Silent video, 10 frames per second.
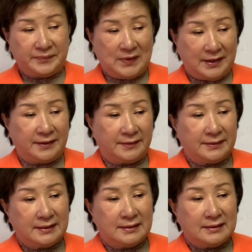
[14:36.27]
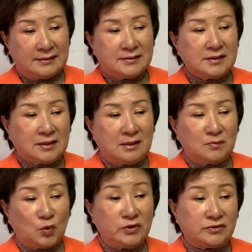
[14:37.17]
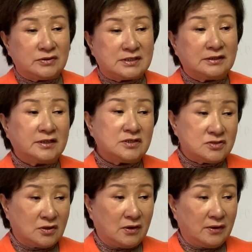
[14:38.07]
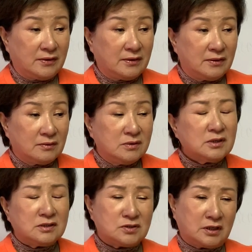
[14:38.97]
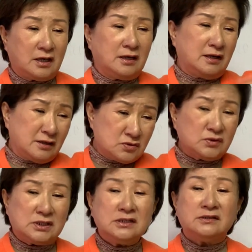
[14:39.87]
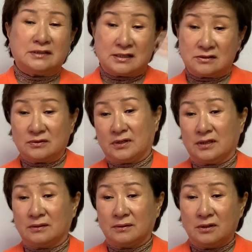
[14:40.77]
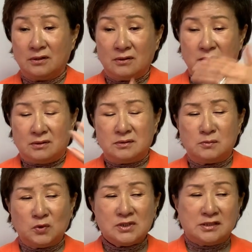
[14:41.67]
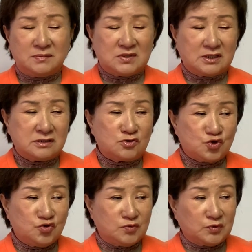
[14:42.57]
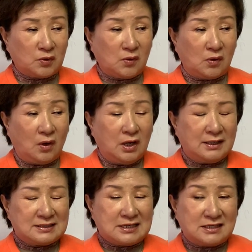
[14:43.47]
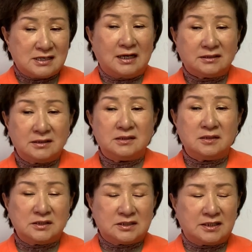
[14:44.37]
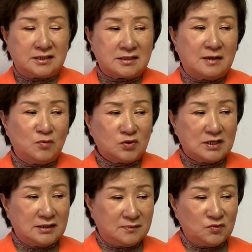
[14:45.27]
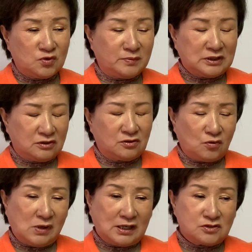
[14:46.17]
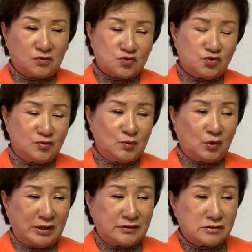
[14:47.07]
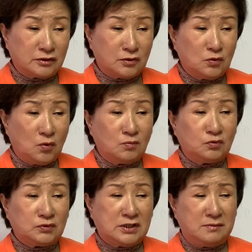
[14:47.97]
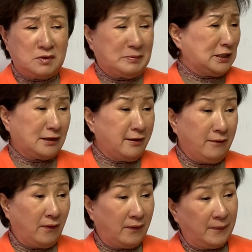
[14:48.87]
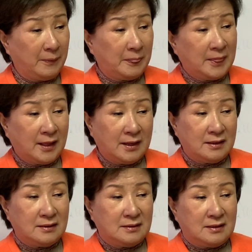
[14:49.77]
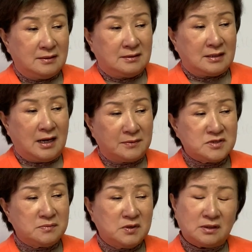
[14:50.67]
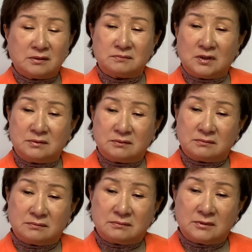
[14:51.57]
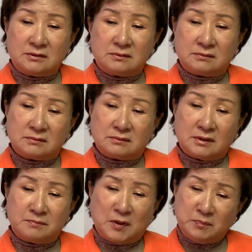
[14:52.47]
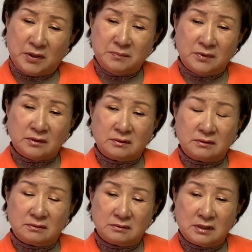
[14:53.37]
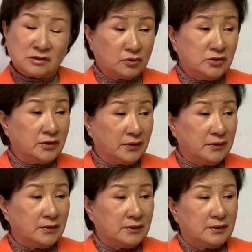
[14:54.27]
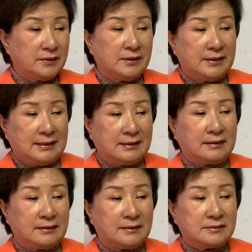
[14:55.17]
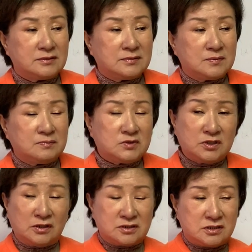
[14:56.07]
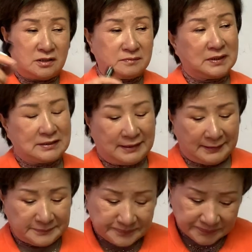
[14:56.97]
네. 그러니까 오히려 더 잘 됐죠. 그러니까 이제 계속 일어나는 거예요. 그 목사님이 사실 주음으로 제자들 제자 목사님들만 들어와 가지고 주음으로 하는 성경 공부 팀이 많아요. 다 합치면은 한한 한 몇백 명 될걸요. 예, 지역 지역마다.